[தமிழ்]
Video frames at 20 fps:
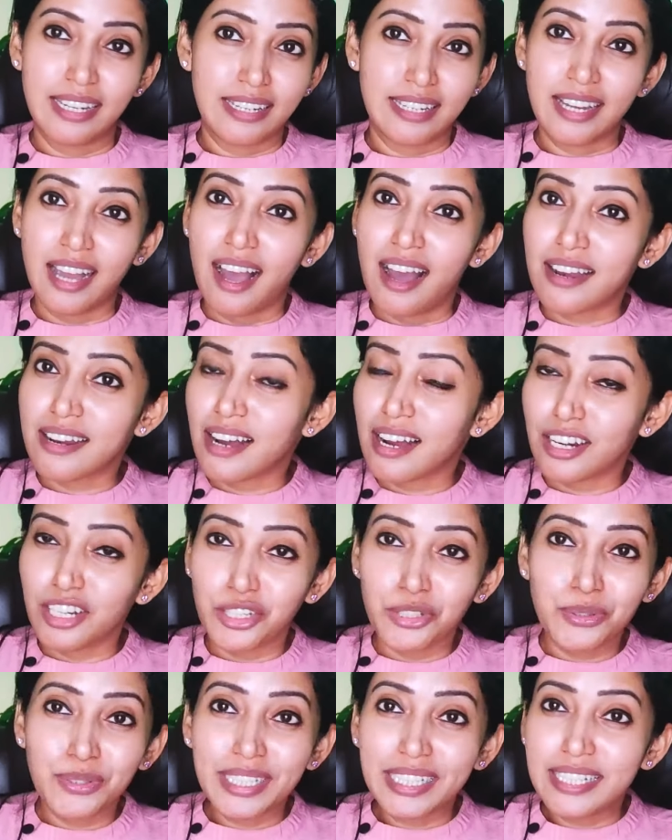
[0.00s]

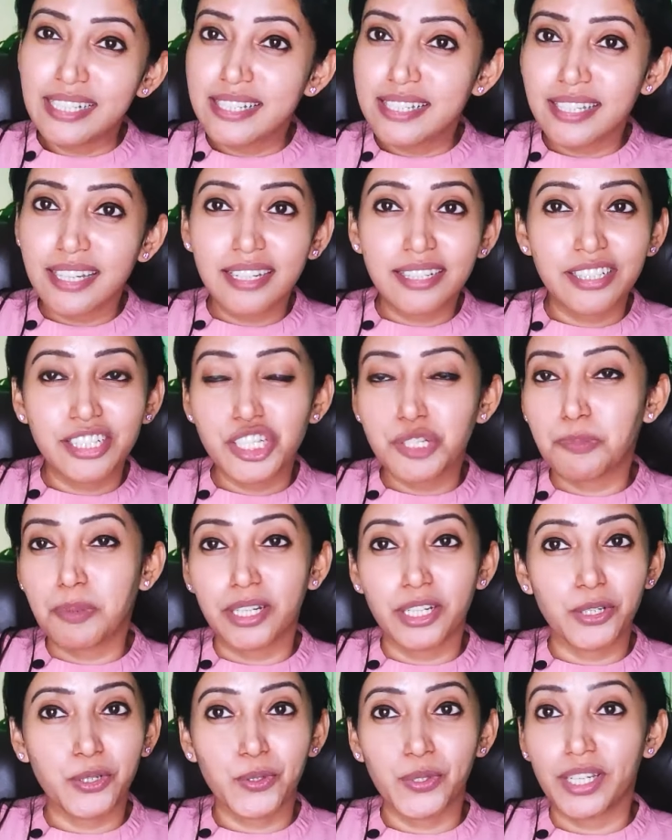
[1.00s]
யாராலையும் ஈஸியாக ரீச்
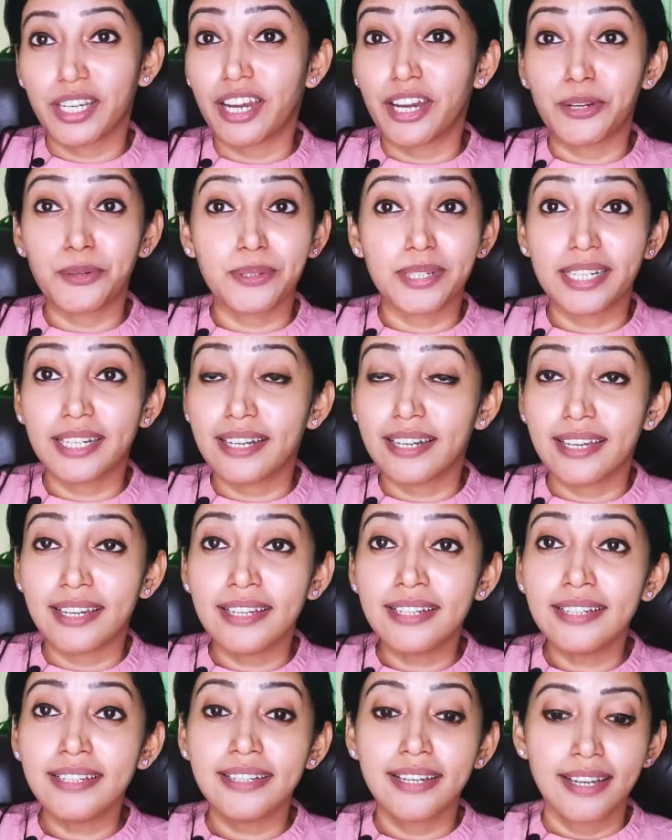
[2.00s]
பண்ணக்கூடிய இடம் இல்லை
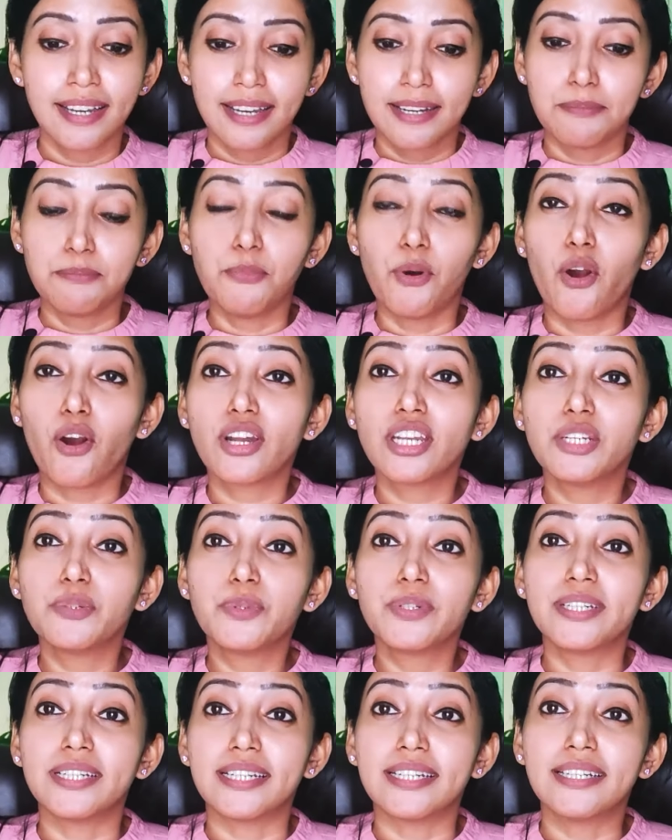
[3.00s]

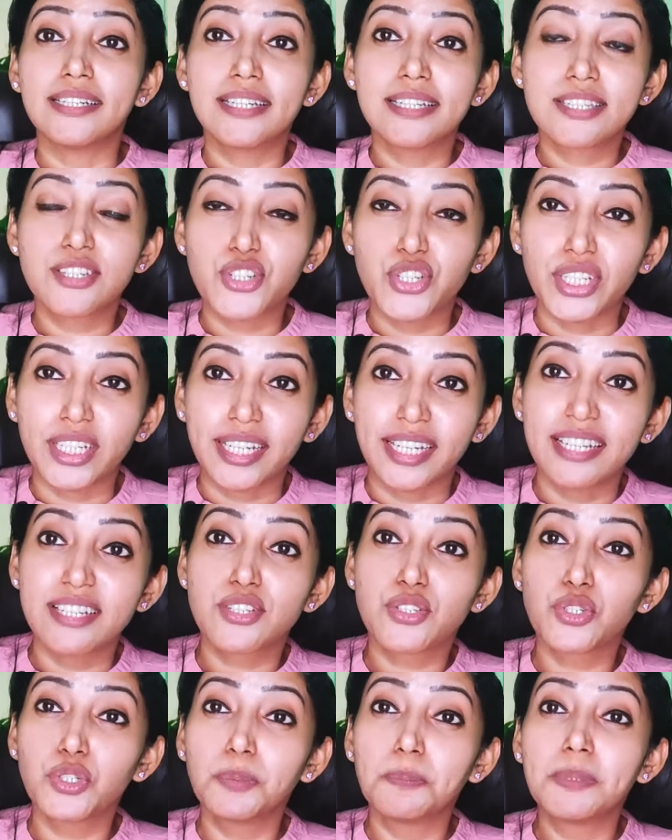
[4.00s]
பாலிவுட் இண்டஸ்ட்ரிக்கே
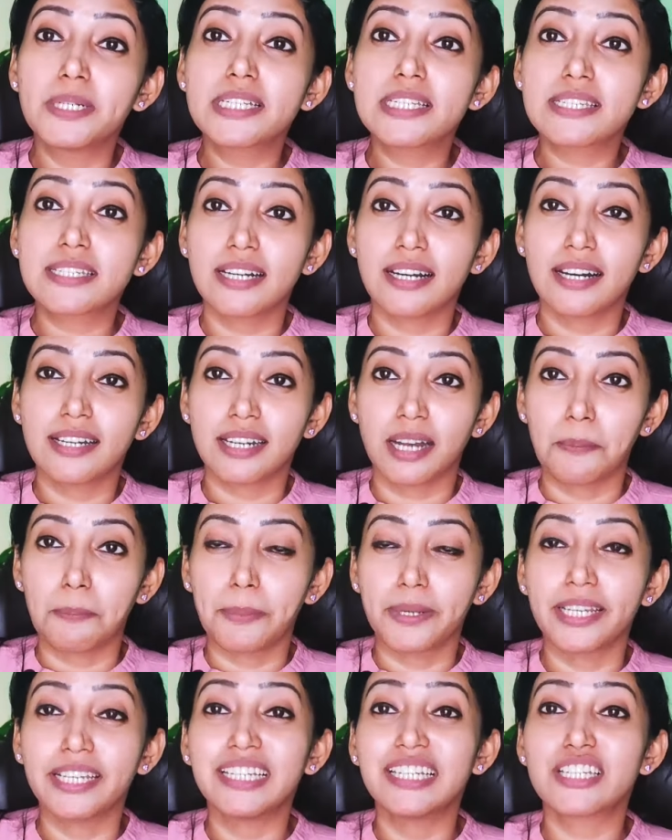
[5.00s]
சூப்பர் ஸ்டார்
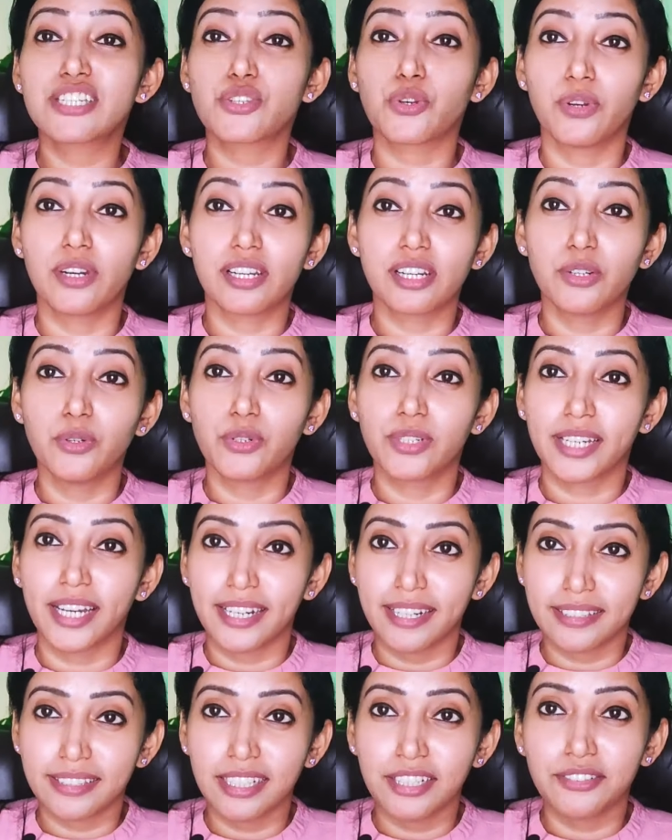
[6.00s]
அப்படின்னு சொல்ற ஒரு
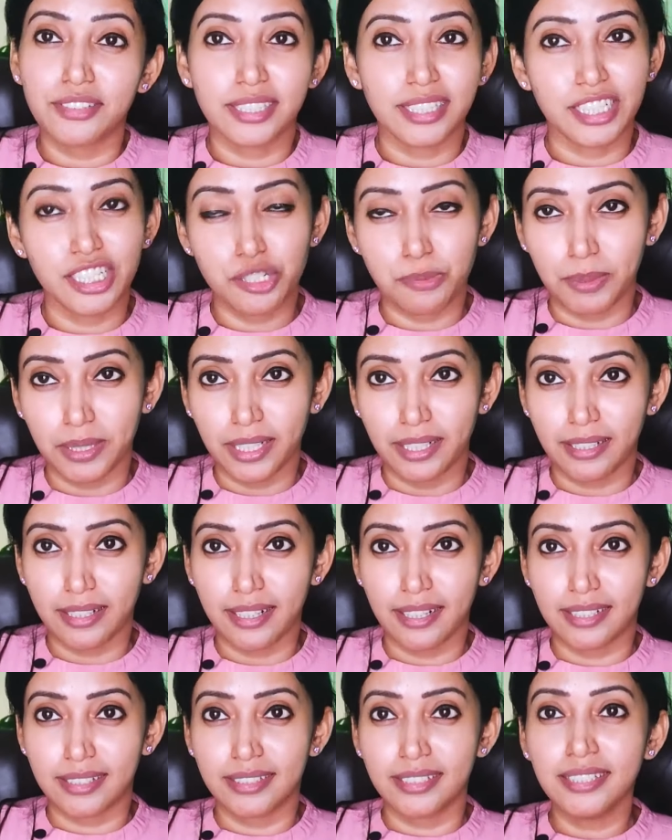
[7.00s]
இடத்த அவர் ரீச்
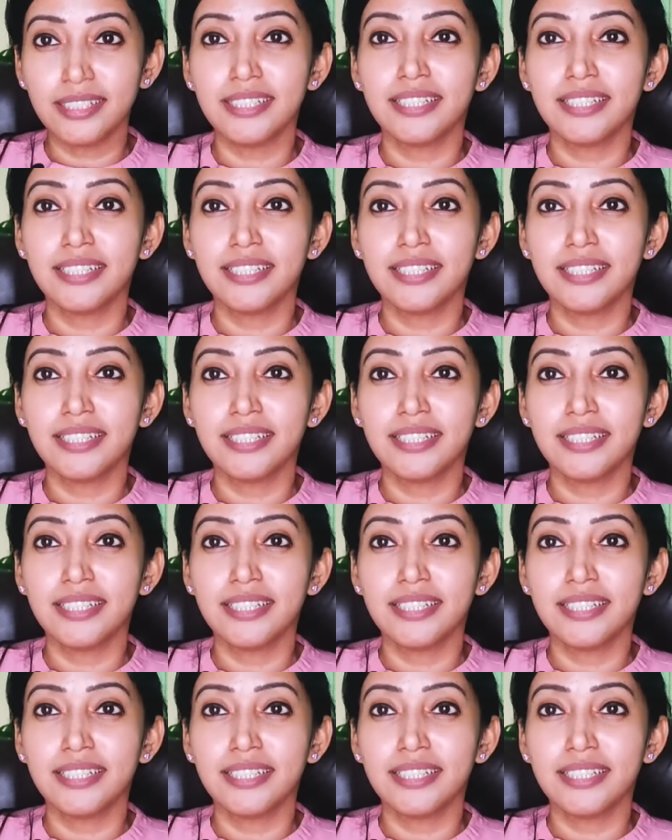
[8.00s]
பண்ணியிருக்காரு